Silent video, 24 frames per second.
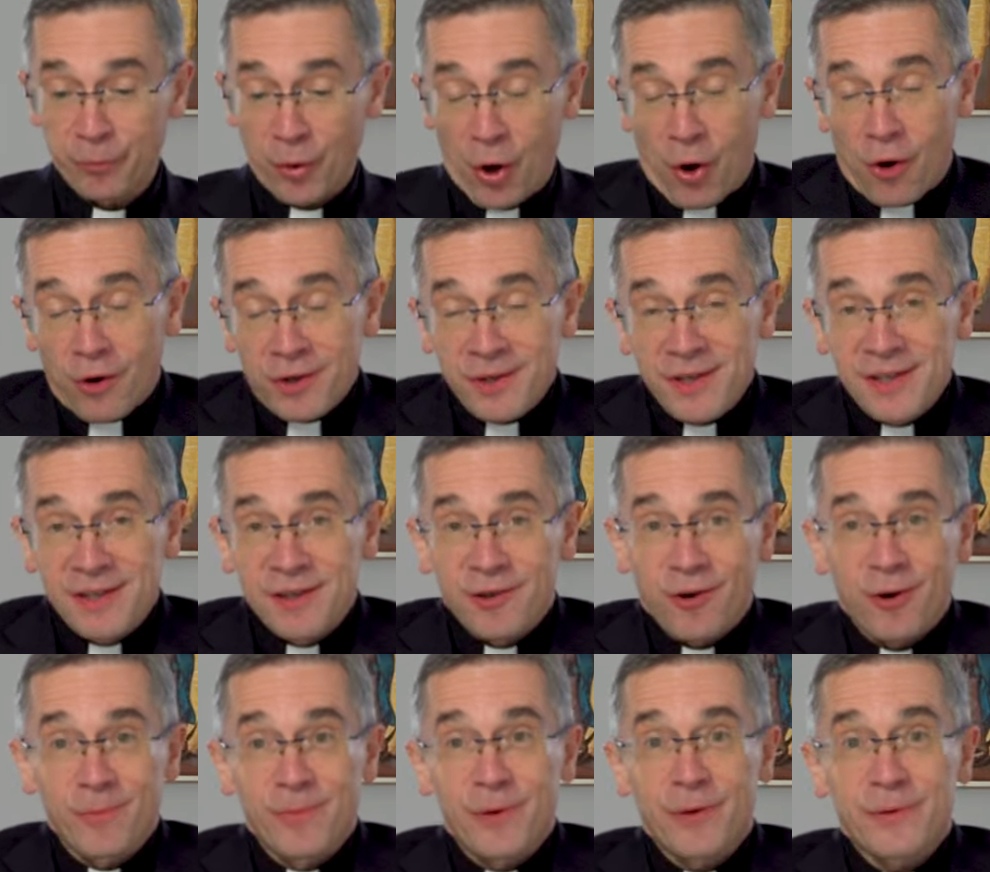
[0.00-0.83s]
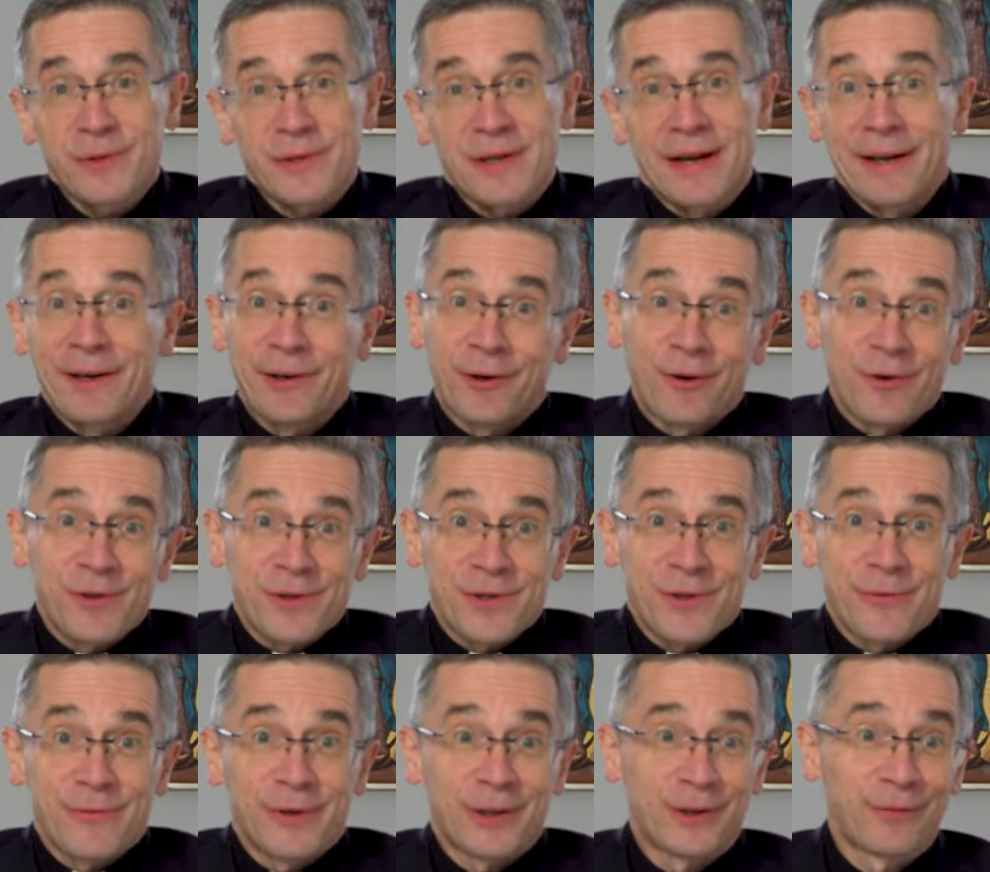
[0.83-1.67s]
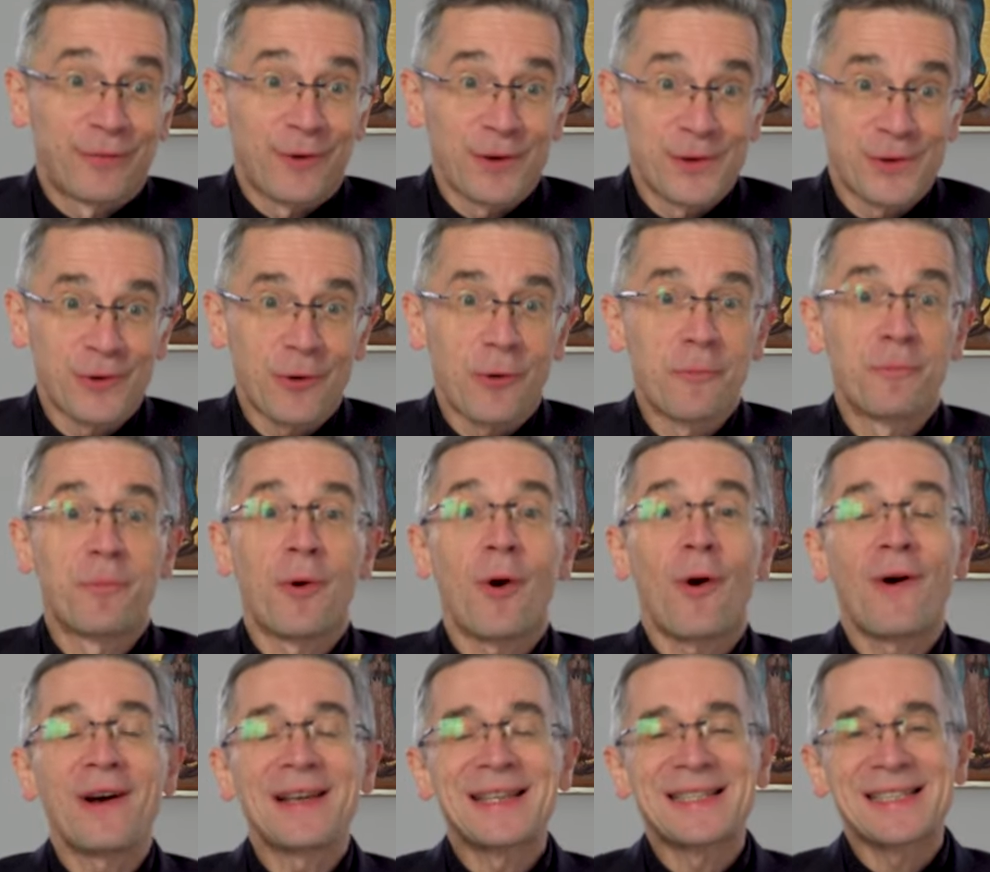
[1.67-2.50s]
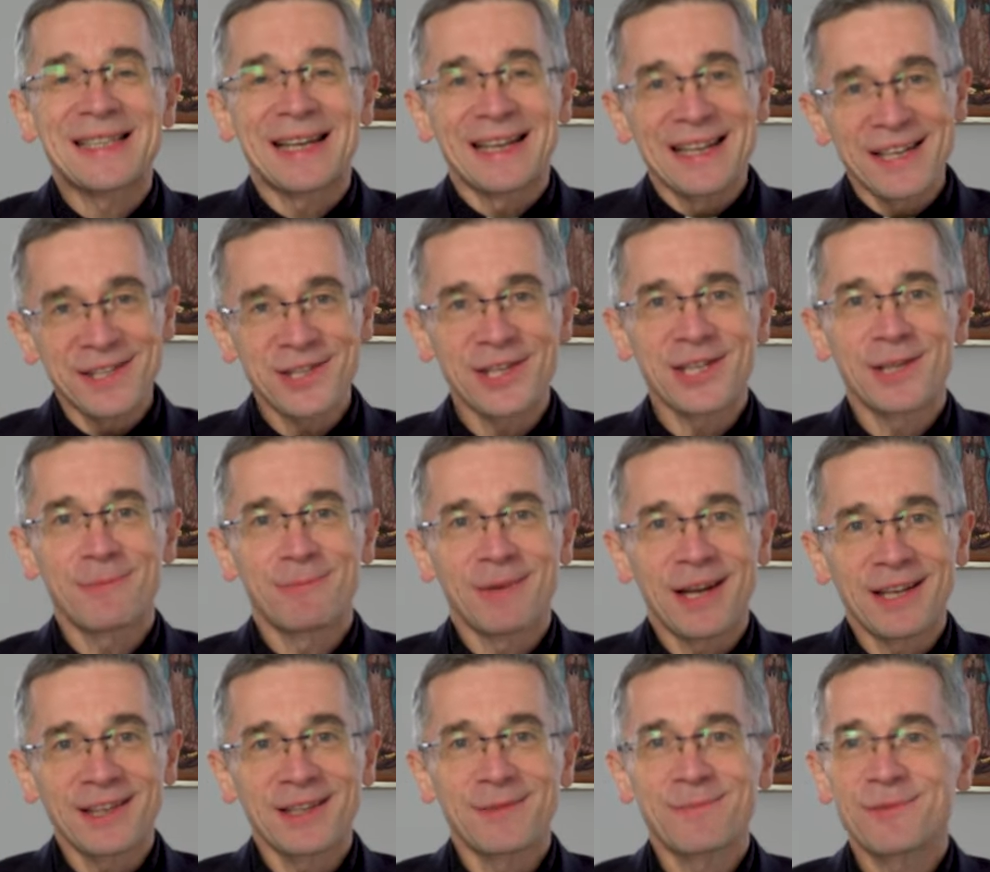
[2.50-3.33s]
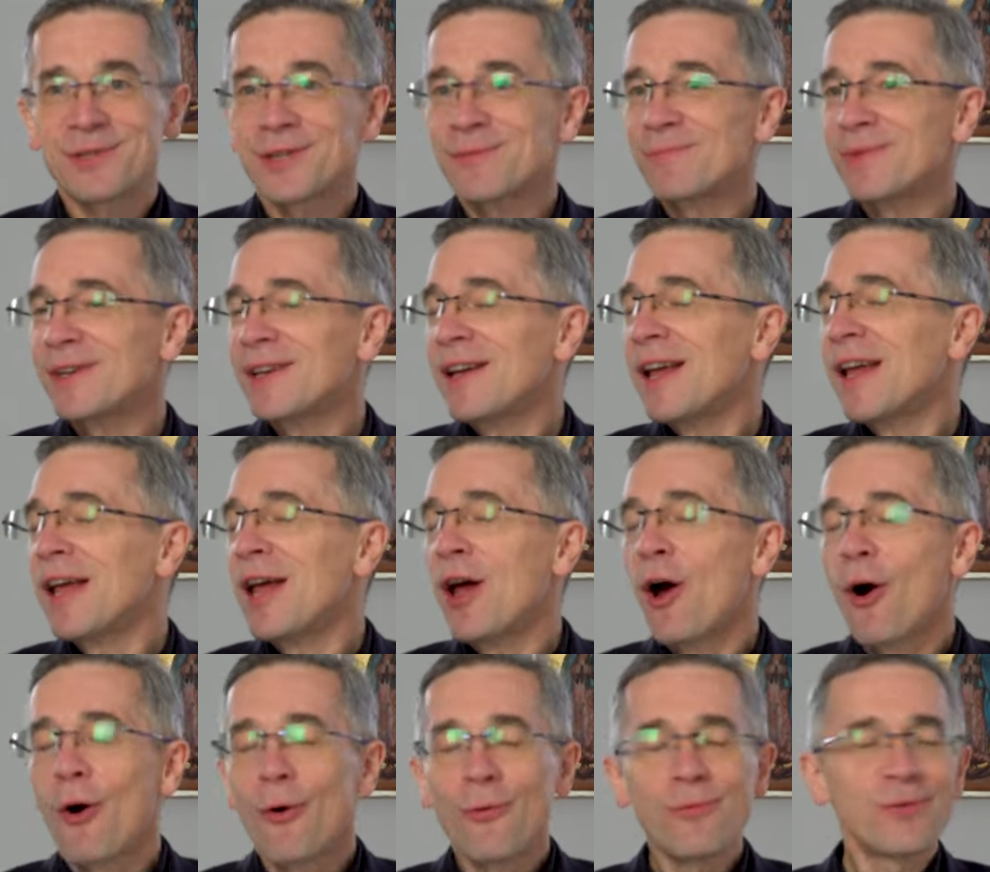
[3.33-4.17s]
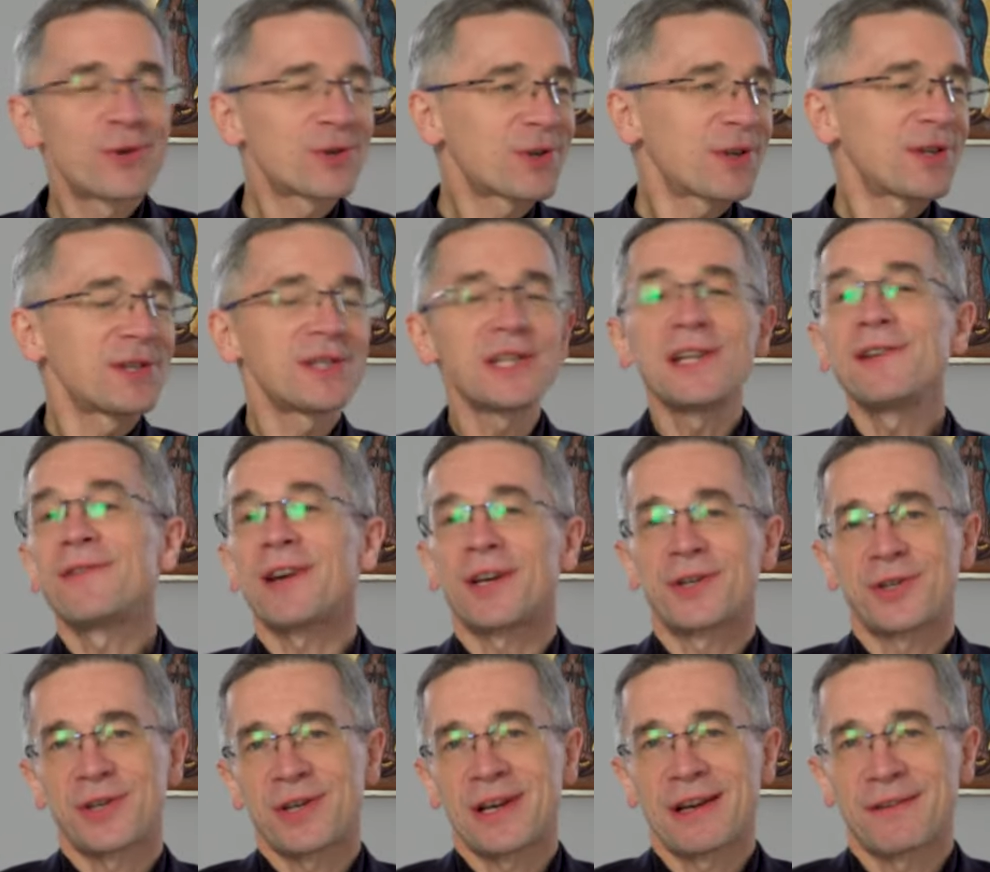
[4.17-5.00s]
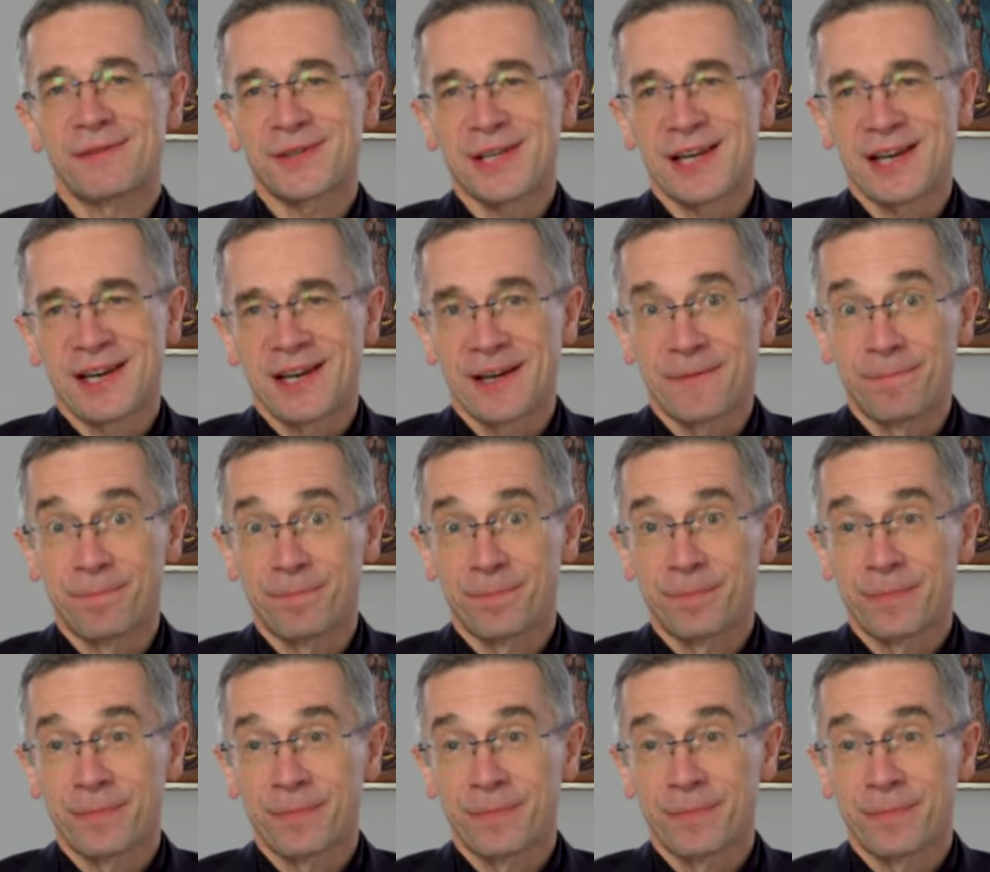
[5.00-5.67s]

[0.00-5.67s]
oni robią z lekkością, łatwością, bo zależy im na tym, żeby uszczęśliwiać się nawzajem.